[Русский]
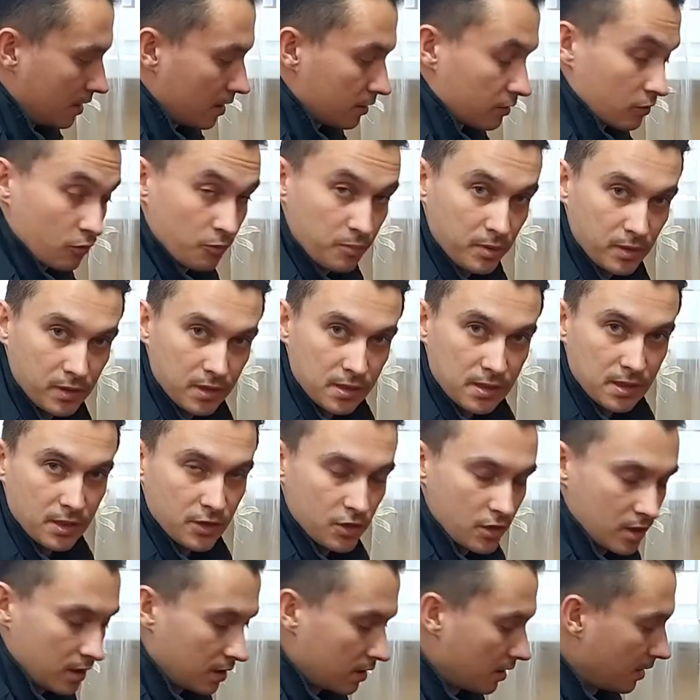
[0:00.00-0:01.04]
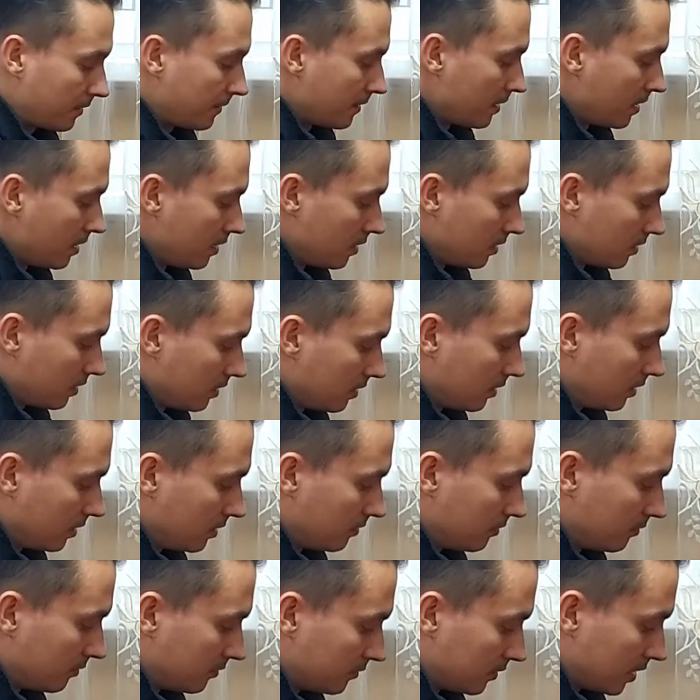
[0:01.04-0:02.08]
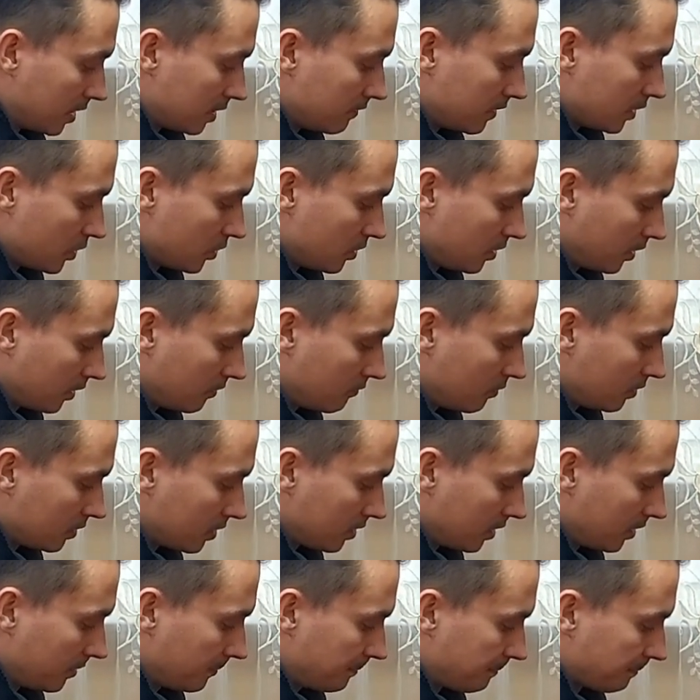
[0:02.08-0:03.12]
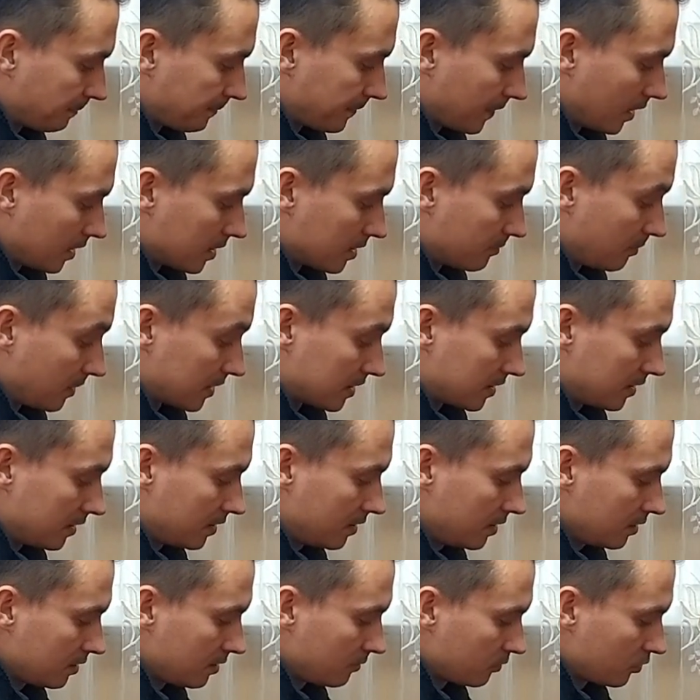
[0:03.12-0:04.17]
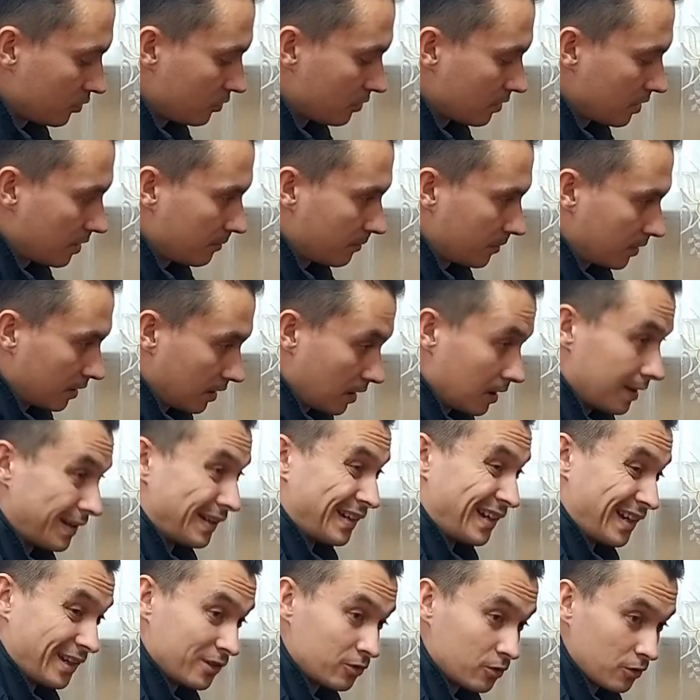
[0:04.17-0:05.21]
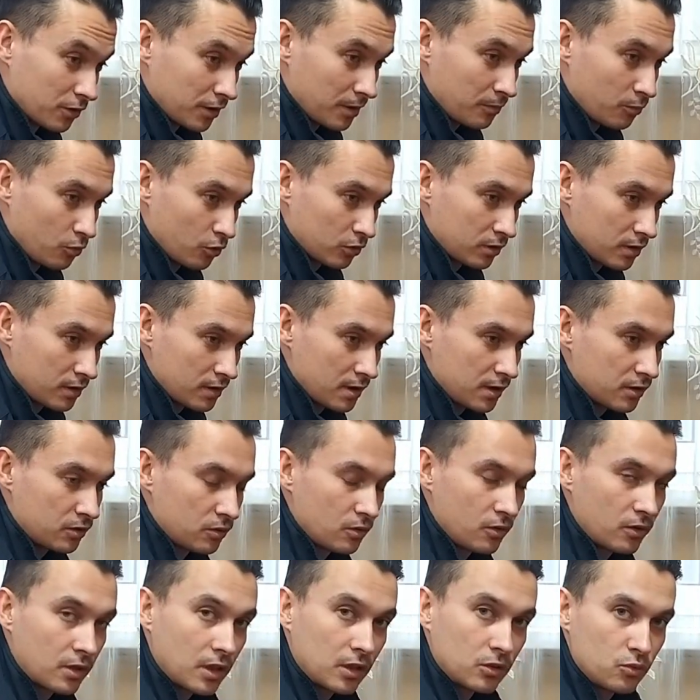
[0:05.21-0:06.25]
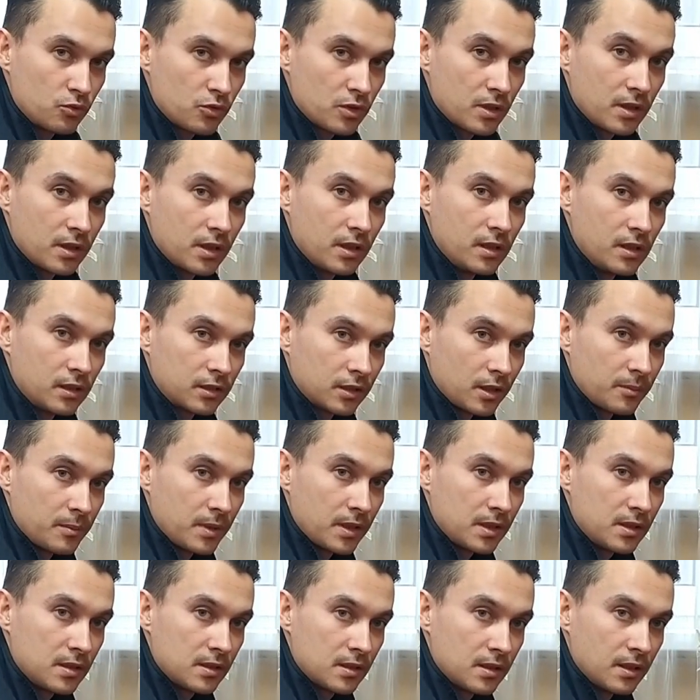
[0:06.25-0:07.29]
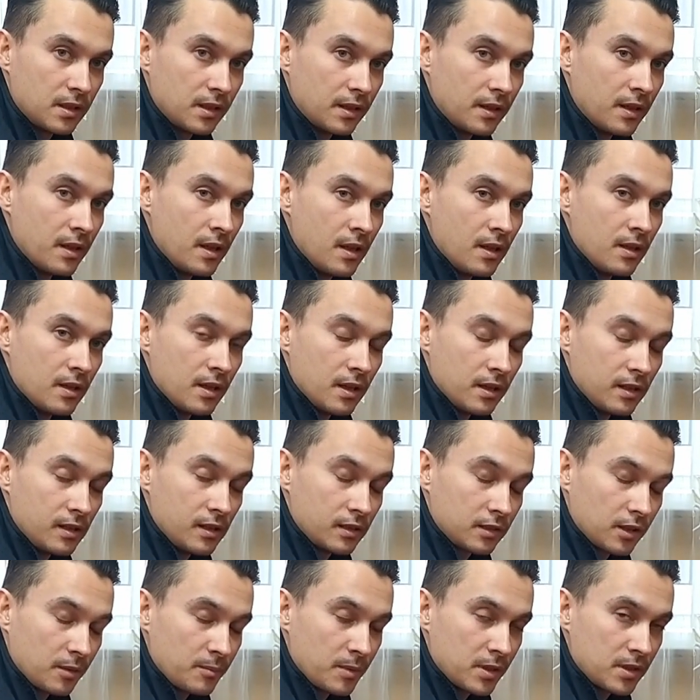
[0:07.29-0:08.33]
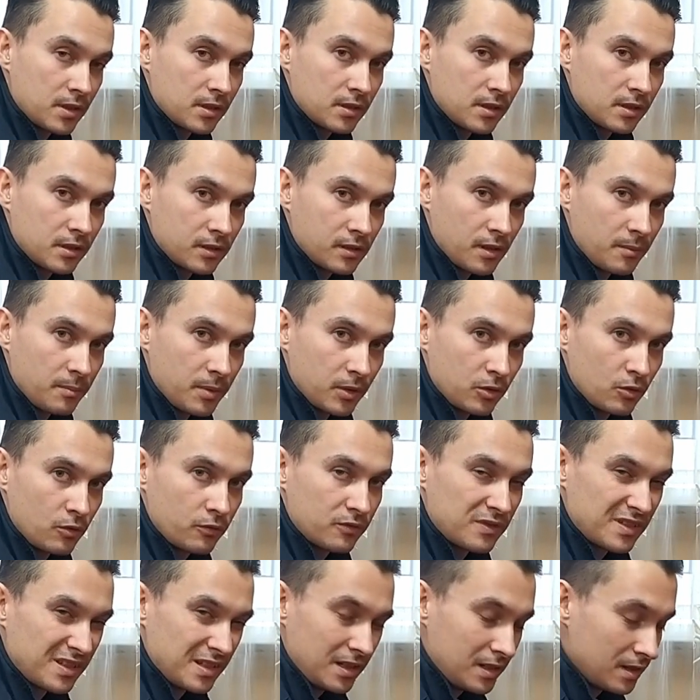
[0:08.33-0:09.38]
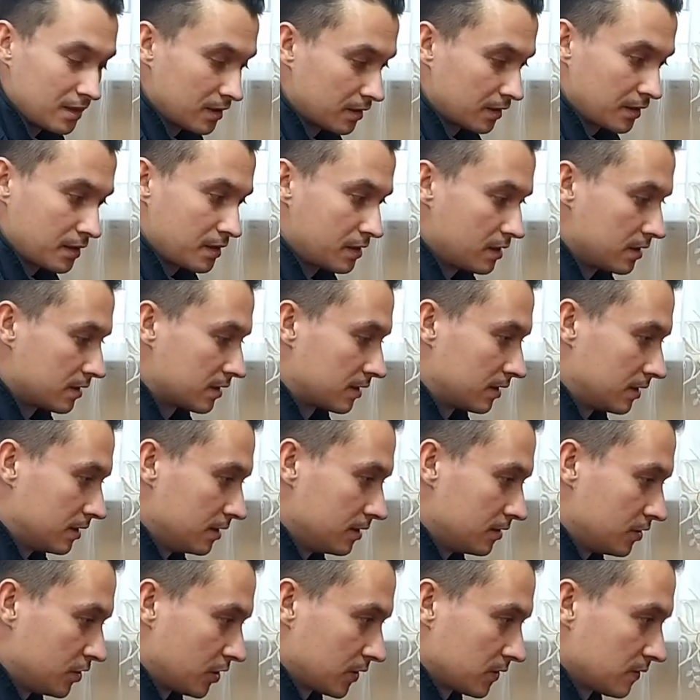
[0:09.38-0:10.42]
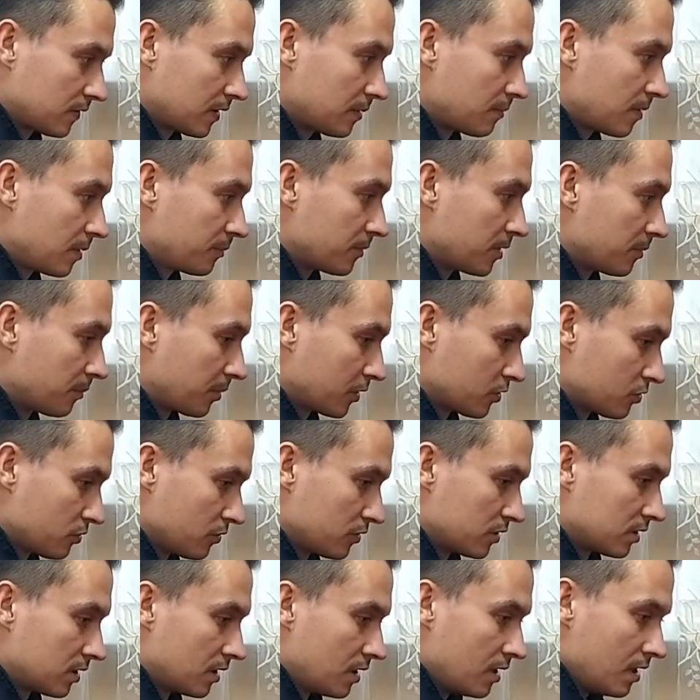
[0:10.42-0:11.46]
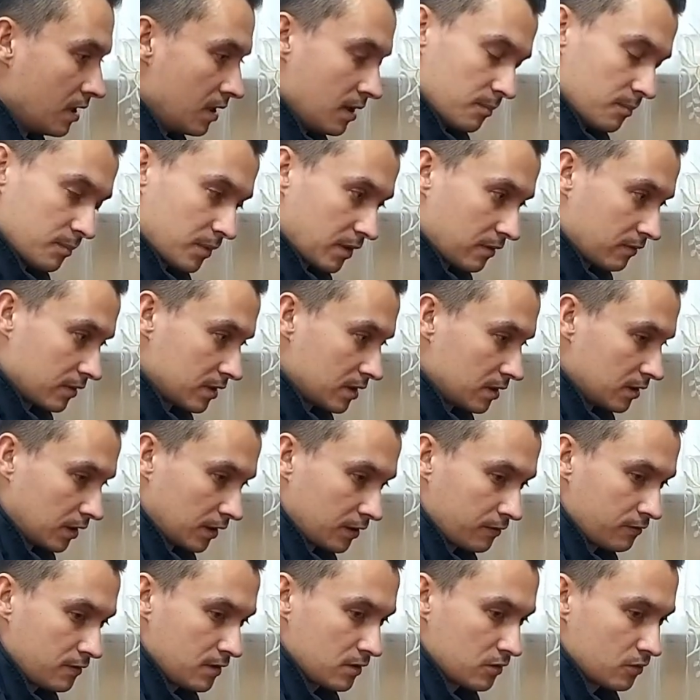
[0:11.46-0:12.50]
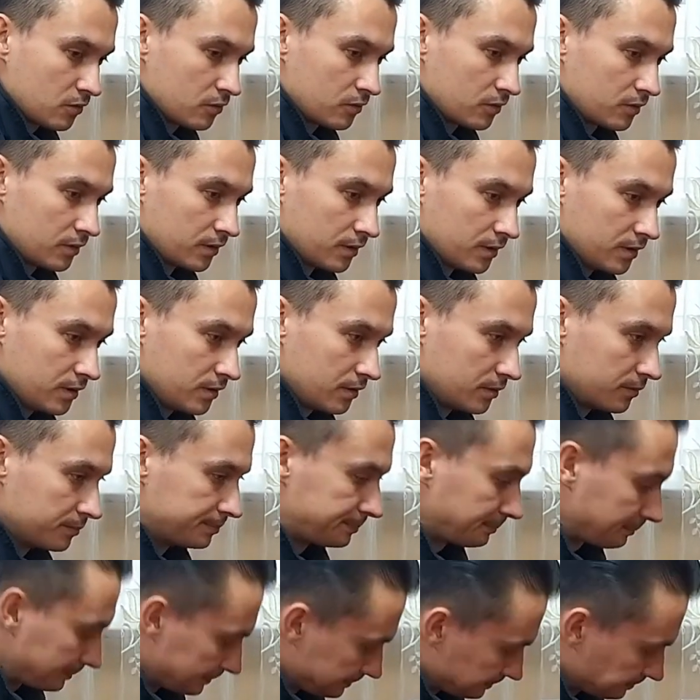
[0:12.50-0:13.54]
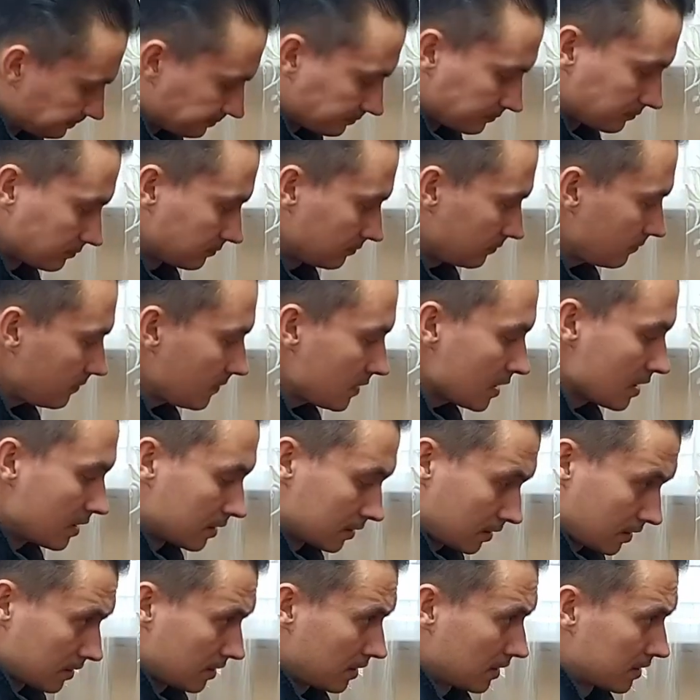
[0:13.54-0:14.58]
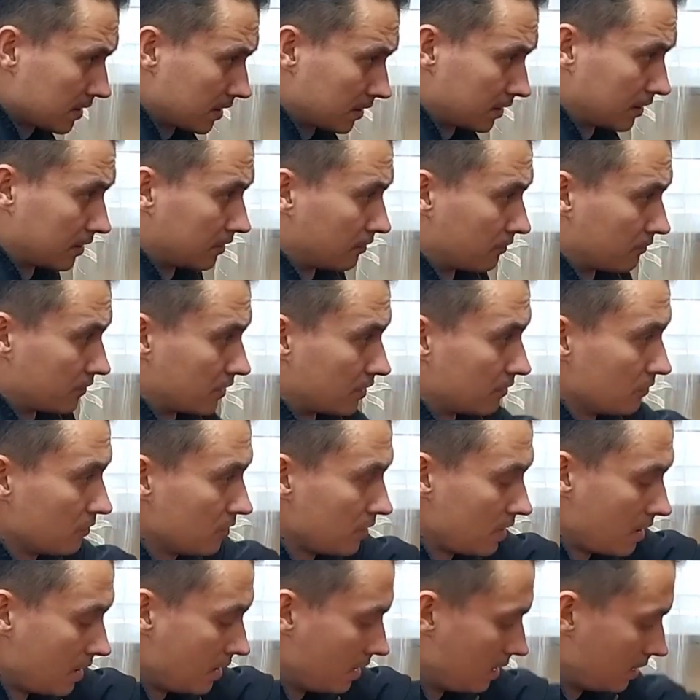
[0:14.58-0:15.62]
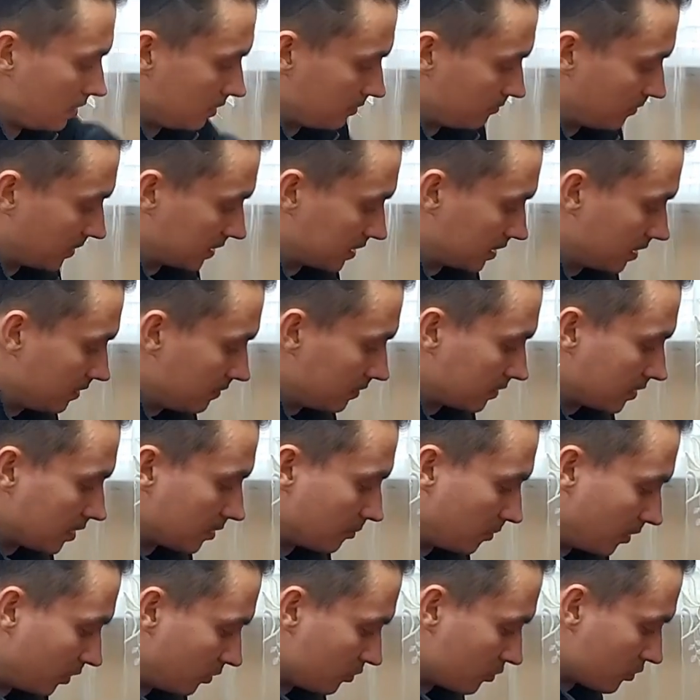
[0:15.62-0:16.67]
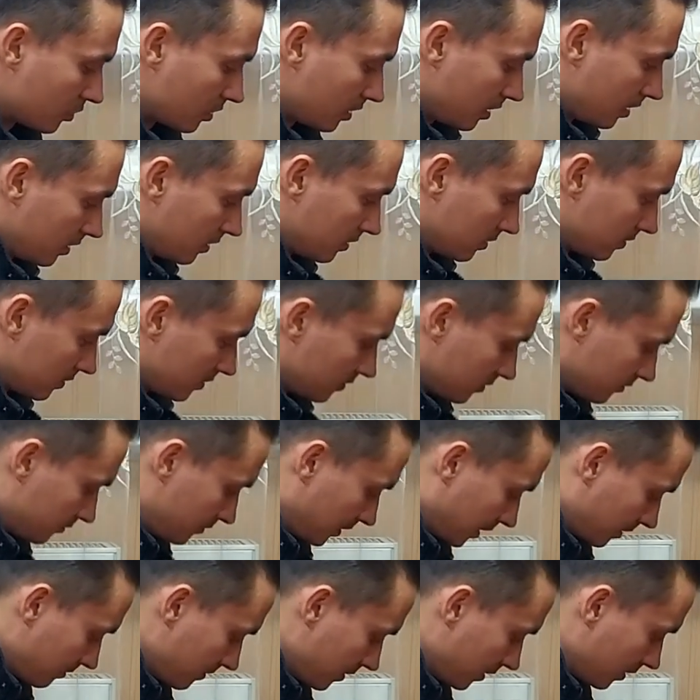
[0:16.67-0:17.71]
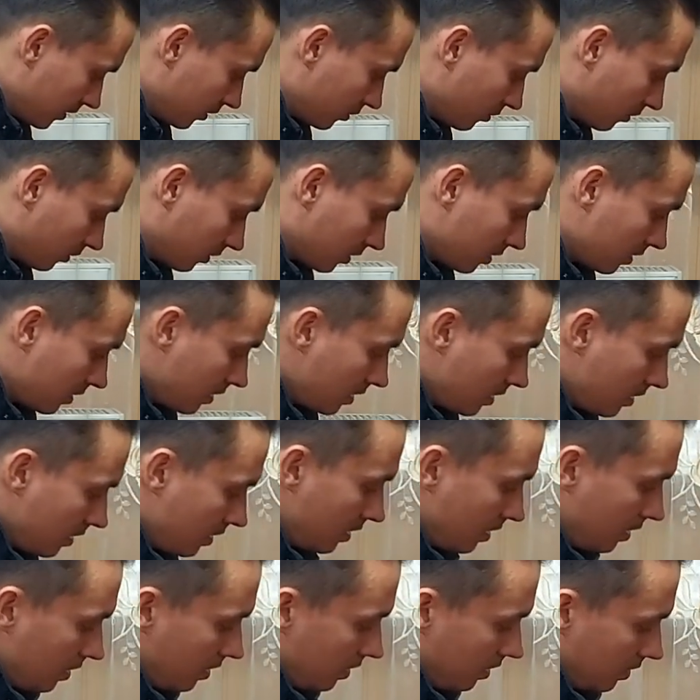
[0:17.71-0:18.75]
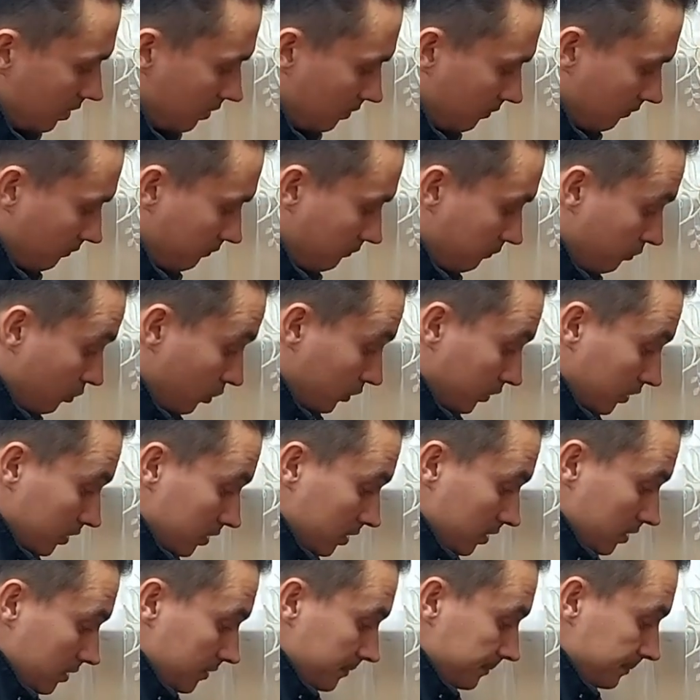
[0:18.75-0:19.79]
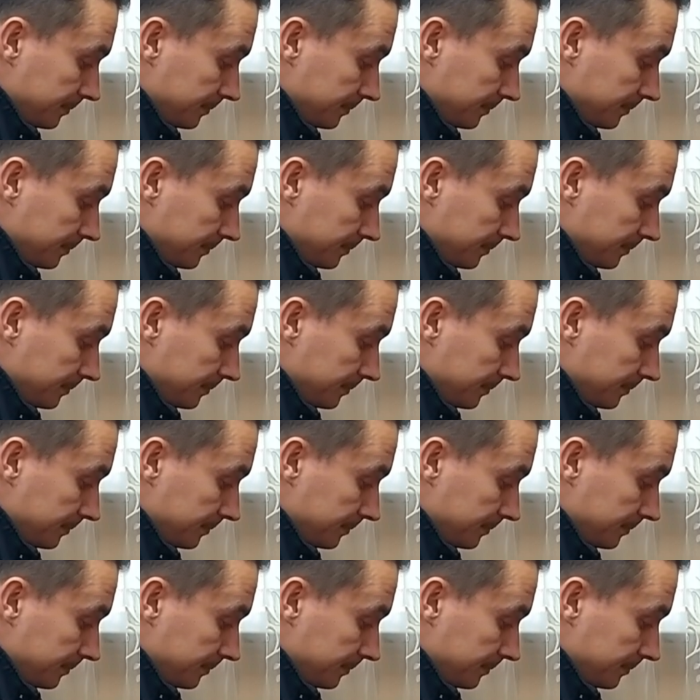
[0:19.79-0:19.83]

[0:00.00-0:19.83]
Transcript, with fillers: Я купил изначально э, на 24 вольта с постоянным током, оно работало, но катушки электромагнитные, электромагнитных клапанов сильно грелись. И через время мне пришлось проводить ревизию и отказаться от этого всего, поставить как положено переменный ток. Вот.